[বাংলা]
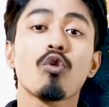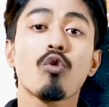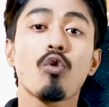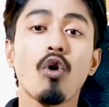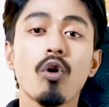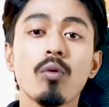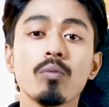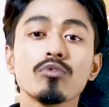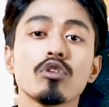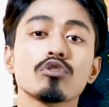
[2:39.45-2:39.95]

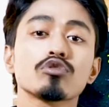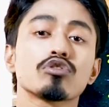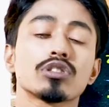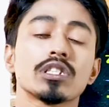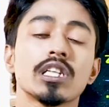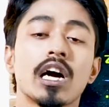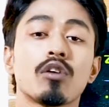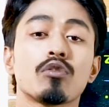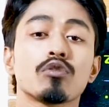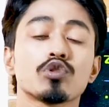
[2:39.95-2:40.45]
কম নজর
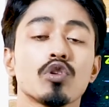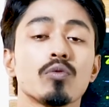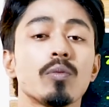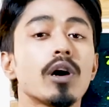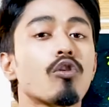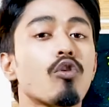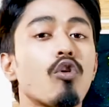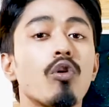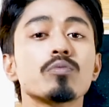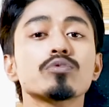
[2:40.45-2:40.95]
দেওয়া হতো বা
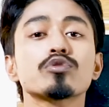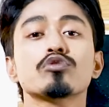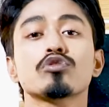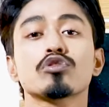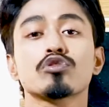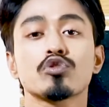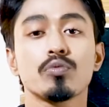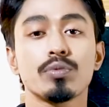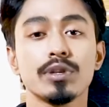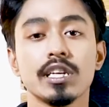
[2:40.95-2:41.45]
কম
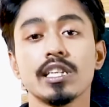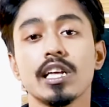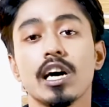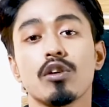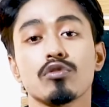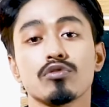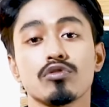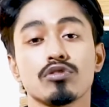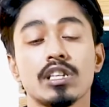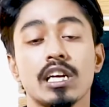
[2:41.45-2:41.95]
সুযোগ সুবিধা
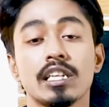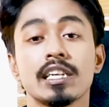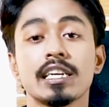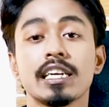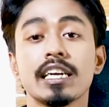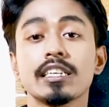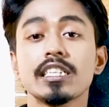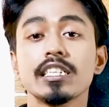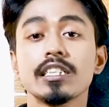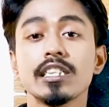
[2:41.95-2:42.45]
দেওয়া হতো তাদেরকে
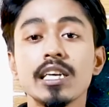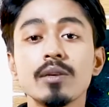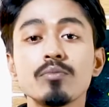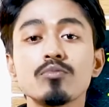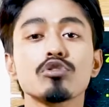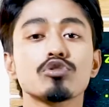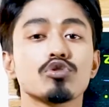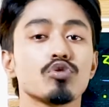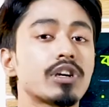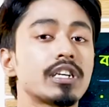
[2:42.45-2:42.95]
একটি নিম্ন
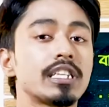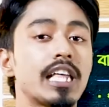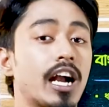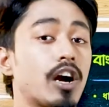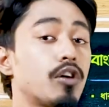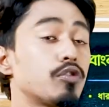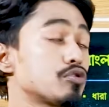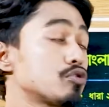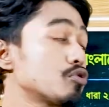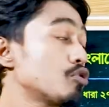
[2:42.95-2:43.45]
চোখে
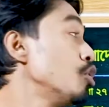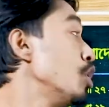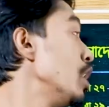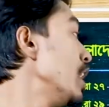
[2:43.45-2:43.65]
দেখা হতো